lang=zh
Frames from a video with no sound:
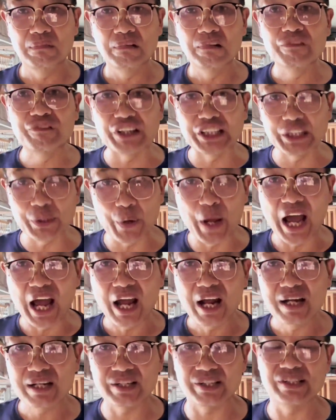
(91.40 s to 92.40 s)
飞得远，
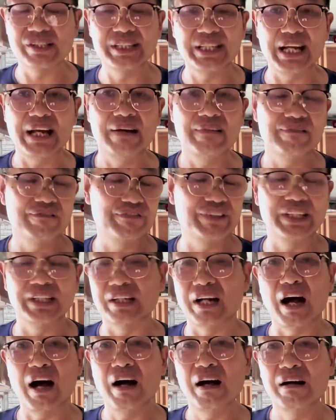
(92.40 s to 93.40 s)
时间飞得
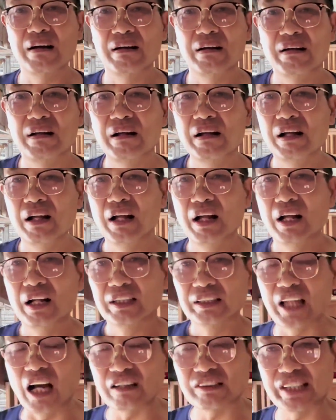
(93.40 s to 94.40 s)
长。
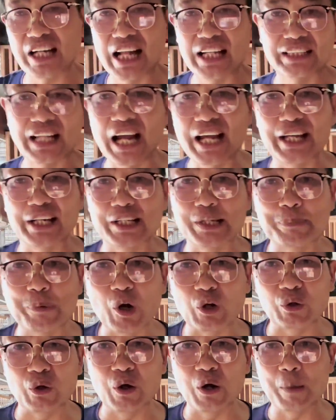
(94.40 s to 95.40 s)
当时呢，他也是
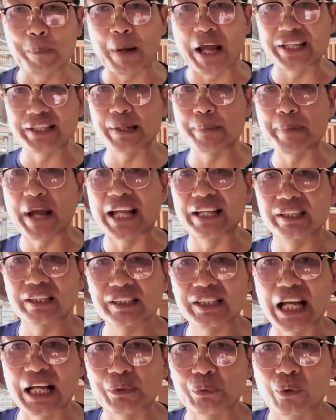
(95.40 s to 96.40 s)
抱着半信半疑的
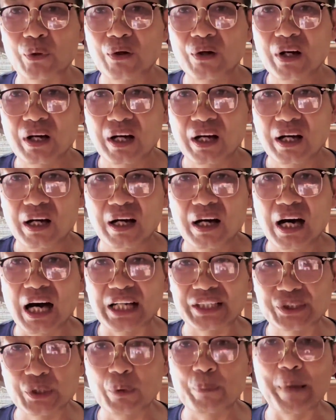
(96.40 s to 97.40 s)
态度，啊，
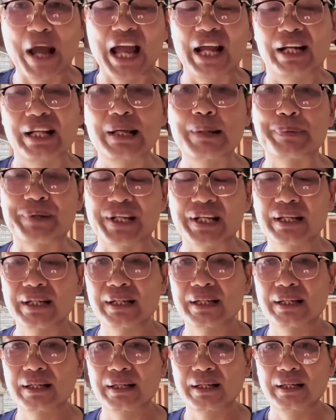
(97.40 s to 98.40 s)
就买了一瓶。
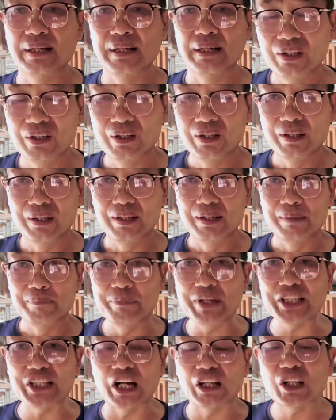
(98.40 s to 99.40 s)

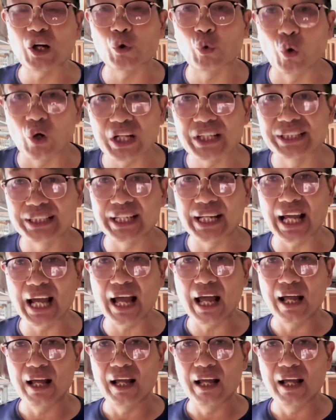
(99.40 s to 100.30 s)
没想到过了几天，